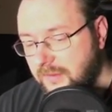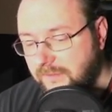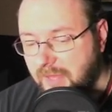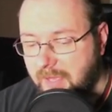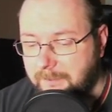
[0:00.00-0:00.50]

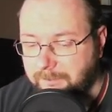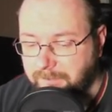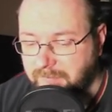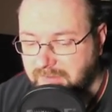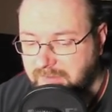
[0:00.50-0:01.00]
Wir
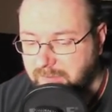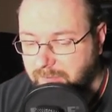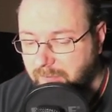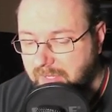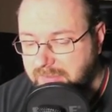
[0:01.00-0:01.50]
haben
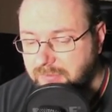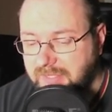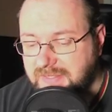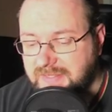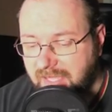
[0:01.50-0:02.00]

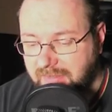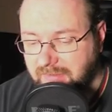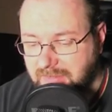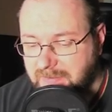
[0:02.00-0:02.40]
Sweltering Sun.